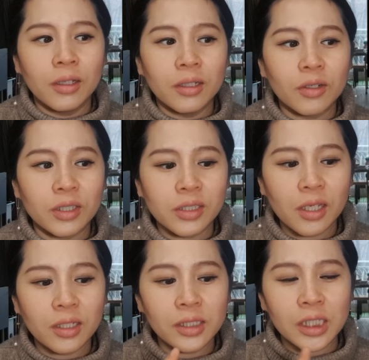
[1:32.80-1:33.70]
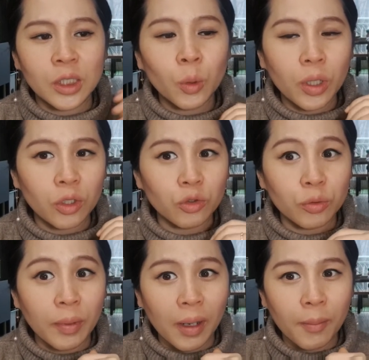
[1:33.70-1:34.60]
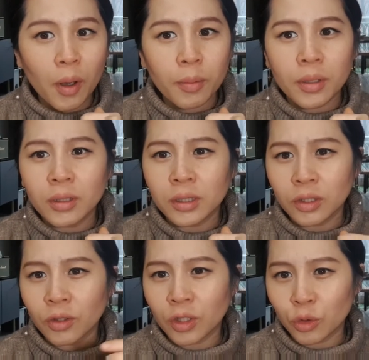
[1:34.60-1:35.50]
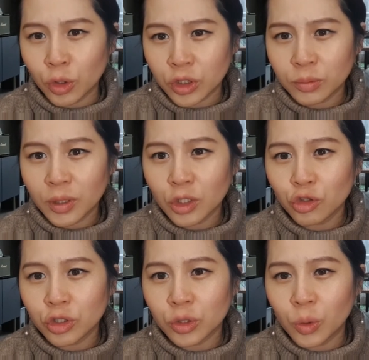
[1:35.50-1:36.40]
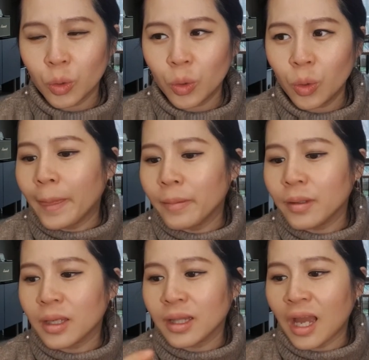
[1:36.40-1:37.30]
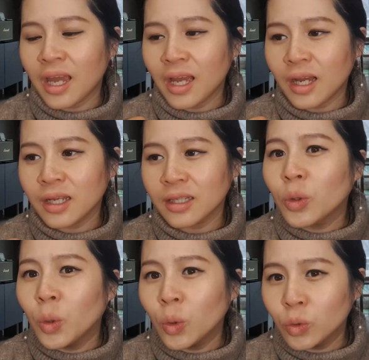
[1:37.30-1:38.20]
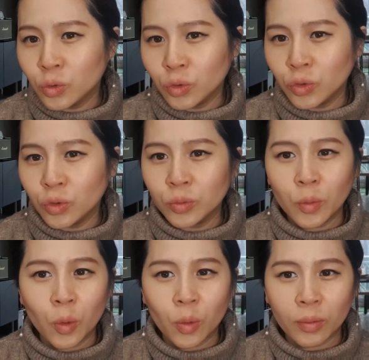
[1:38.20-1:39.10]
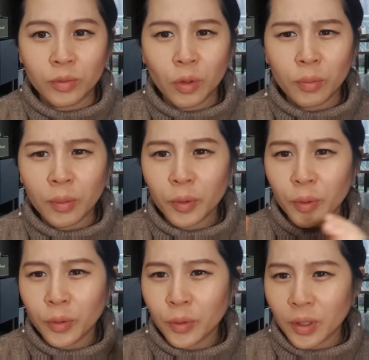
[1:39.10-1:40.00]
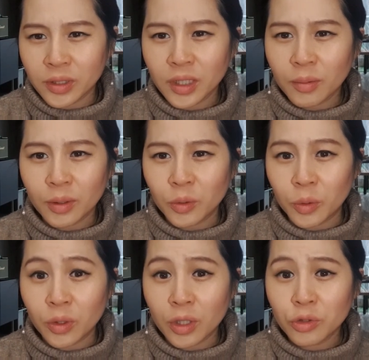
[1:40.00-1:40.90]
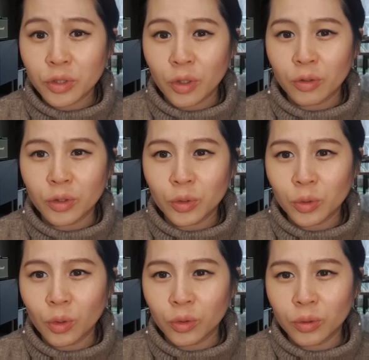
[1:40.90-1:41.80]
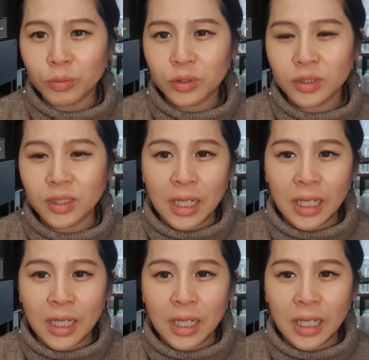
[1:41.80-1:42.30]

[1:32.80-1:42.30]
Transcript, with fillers: 이렇게 책을 기록해 두는 방법 이렇게도 열심히 해주시고 이렇게 다양한 교구 뭐 아무튼 엄마표 영어로 굉장히 많은 노력을 해주세요. 그리고 또 어떤 분들은